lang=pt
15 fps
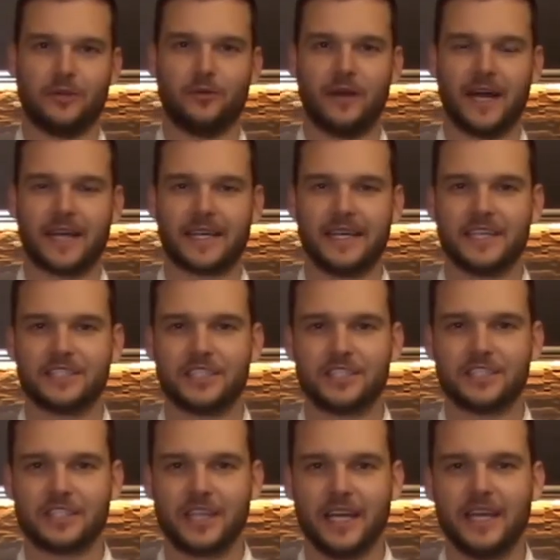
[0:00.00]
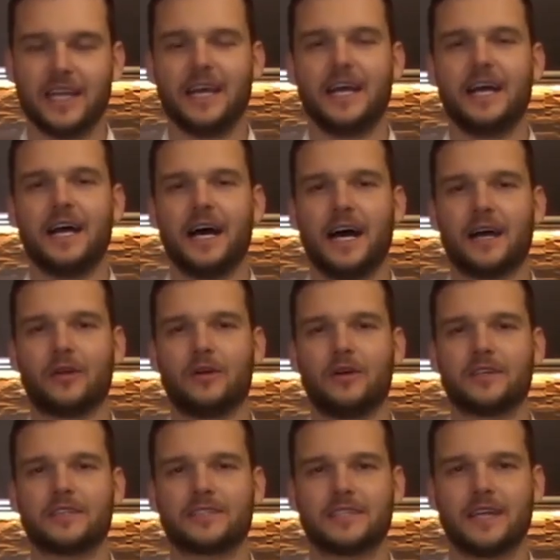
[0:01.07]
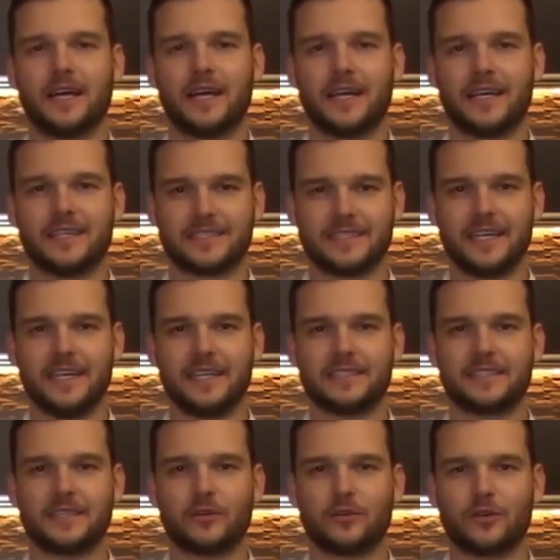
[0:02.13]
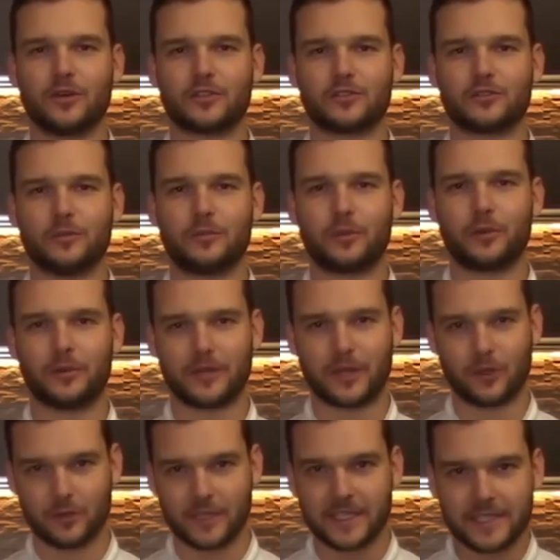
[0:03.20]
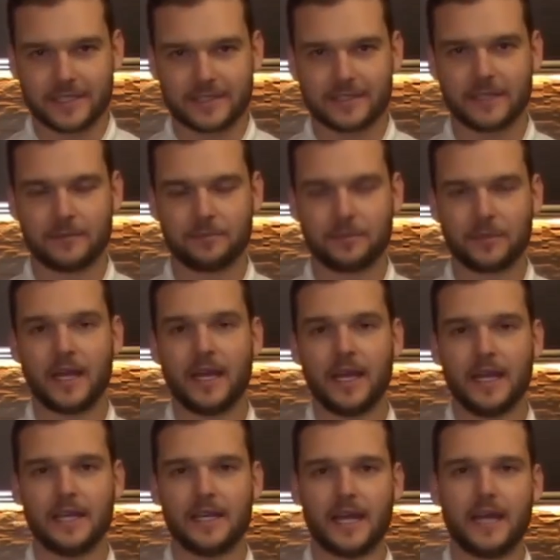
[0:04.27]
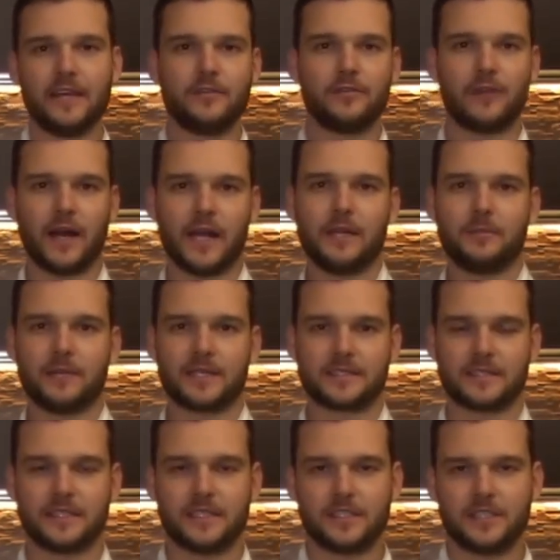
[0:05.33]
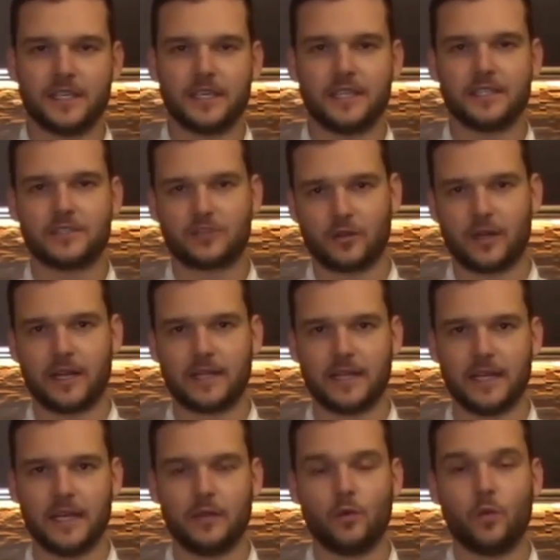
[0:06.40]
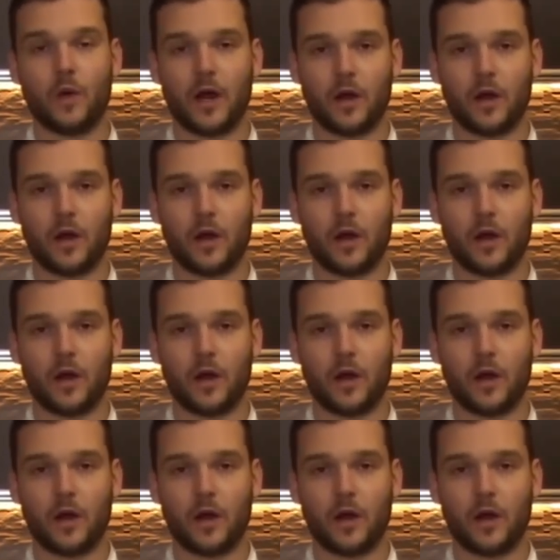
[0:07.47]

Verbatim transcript: Então aqui a gente tem a nossa essência, o nosso protagonista e aí vale bastante história dele.